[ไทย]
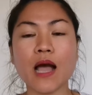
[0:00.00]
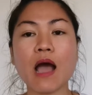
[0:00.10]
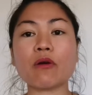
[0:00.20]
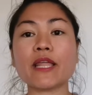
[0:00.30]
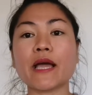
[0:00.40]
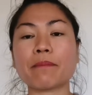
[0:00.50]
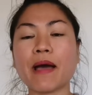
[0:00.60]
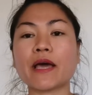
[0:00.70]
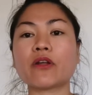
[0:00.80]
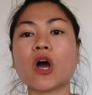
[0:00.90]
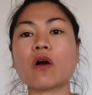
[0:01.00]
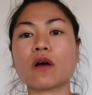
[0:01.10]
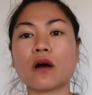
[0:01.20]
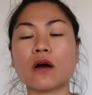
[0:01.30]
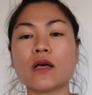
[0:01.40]
เฮาเลี้ยงมาเนาะเฮา
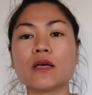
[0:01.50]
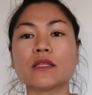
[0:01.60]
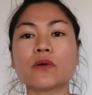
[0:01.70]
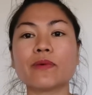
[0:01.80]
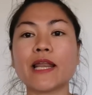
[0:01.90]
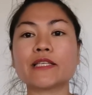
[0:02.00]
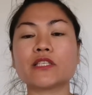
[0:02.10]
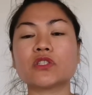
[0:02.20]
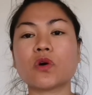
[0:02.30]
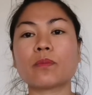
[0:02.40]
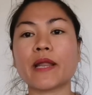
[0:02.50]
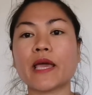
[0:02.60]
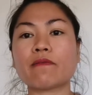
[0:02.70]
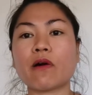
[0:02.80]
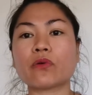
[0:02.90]
ก็ถึงเวลาสิจมแน่
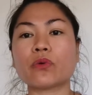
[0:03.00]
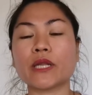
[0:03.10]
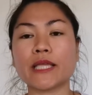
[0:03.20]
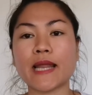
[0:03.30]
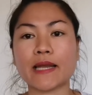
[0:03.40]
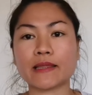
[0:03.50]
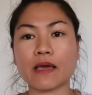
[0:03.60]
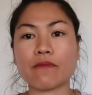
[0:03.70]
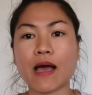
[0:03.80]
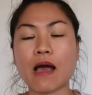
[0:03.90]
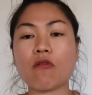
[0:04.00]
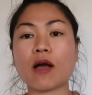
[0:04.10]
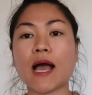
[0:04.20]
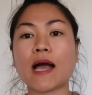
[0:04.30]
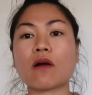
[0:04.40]
เว้านุ่นนี่นั่นแต่ว่าเฮา
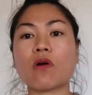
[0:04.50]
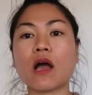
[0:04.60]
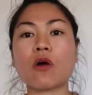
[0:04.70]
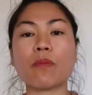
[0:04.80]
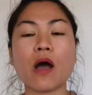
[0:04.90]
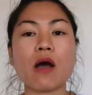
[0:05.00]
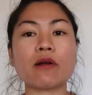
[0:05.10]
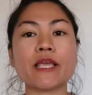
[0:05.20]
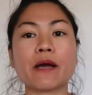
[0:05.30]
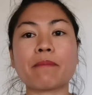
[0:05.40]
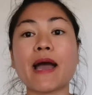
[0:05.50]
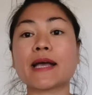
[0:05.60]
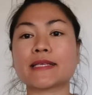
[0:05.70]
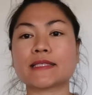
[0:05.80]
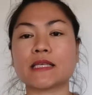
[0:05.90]
ก็ฮักของเฮาเพราะเฮาเลี้ยงมา
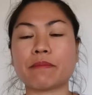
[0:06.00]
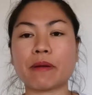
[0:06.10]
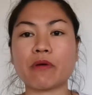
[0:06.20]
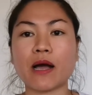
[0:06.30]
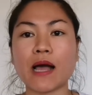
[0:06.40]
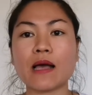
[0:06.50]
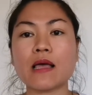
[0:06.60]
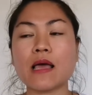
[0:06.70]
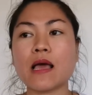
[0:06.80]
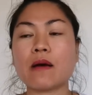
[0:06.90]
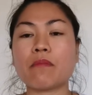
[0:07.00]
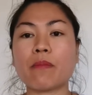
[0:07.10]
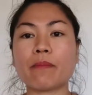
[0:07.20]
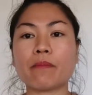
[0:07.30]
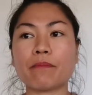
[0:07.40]
จังซี่แม่นบ่คะบ่
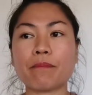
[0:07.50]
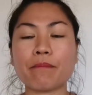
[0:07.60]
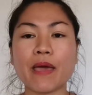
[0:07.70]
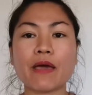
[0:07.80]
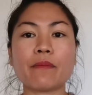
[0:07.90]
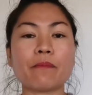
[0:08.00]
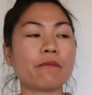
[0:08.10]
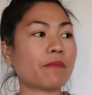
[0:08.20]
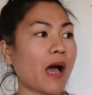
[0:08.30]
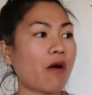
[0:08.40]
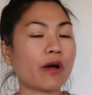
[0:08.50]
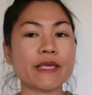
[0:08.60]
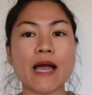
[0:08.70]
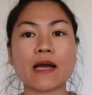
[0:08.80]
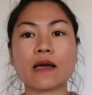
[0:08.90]
แม่เฮาก็
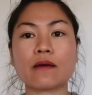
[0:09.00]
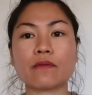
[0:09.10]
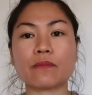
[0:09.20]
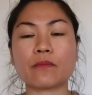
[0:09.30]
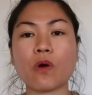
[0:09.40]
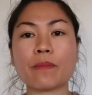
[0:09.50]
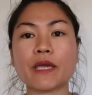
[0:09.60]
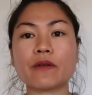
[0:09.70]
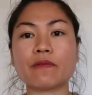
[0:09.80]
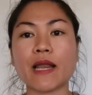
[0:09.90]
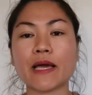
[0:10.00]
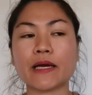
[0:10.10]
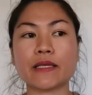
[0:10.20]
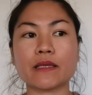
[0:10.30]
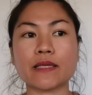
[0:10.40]
อยากความคิดวิไล
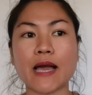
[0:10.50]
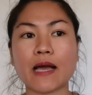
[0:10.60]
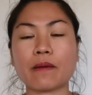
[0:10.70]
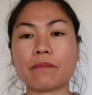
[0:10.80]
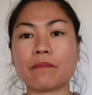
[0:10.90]
ก็อยาก